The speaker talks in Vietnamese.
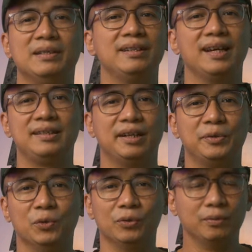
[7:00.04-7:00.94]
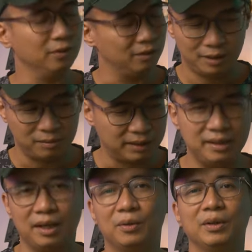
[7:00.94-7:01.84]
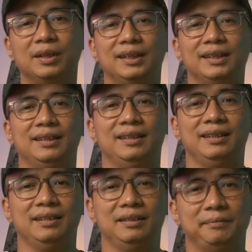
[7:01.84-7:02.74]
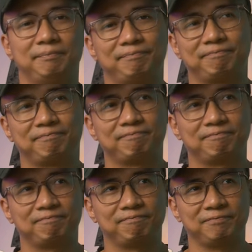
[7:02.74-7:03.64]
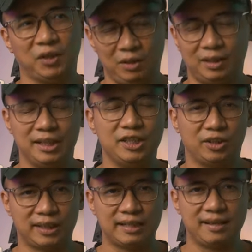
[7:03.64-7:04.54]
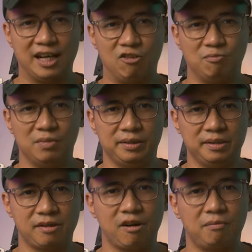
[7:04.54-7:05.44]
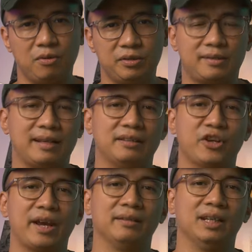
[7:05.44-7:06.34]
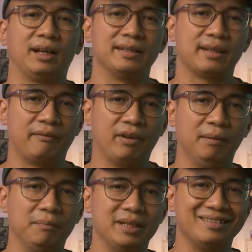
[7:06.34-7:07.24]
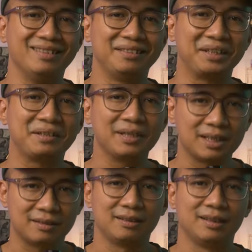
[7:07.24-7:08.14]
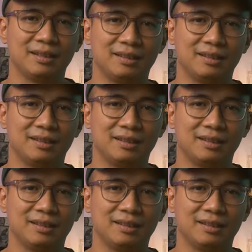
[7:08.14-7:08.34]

với mình như thế chỉ là đủ, không cần nhiều. Thì đó là cái lý do tại sao mà Dior Bostagen là cái sản phẩm mình ưa thích nhất